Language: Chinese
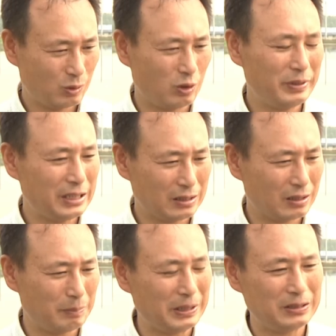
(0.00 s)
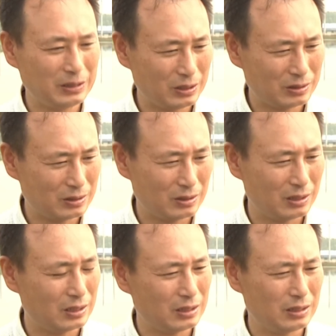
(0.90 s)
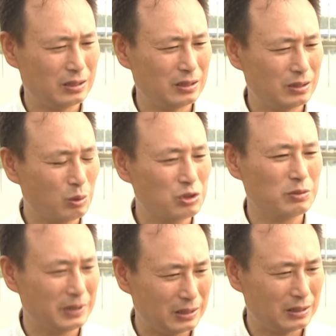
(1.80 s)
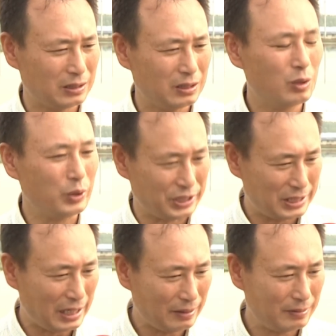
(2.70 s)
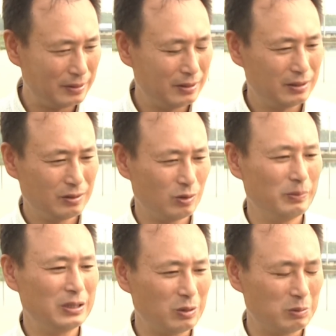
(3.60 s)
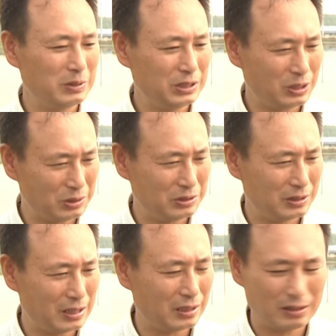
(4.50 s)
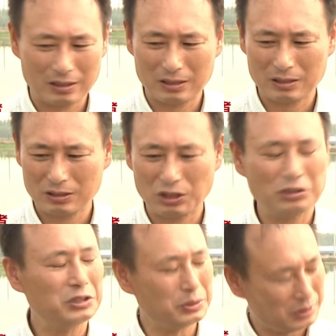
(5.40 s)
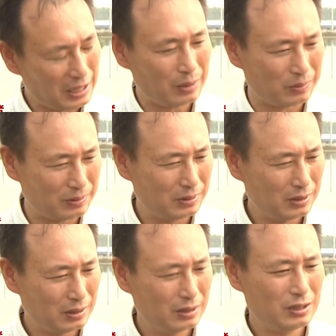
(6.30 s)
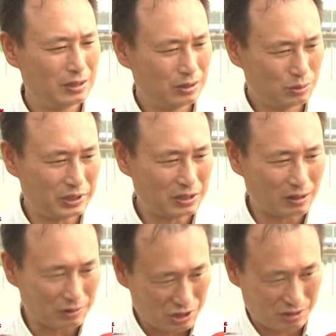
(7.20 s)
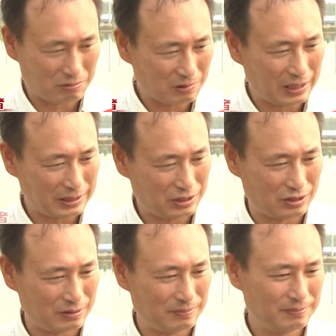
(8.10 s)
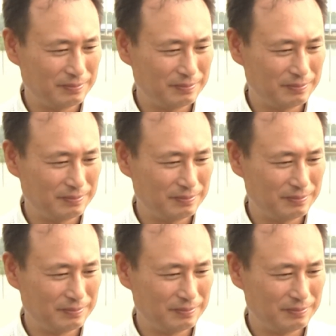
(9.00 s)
我们也到了北京的呃一个东直门那个一个鬼街，我们到我们销售的厂呃销售点去看过，最少十五块一只，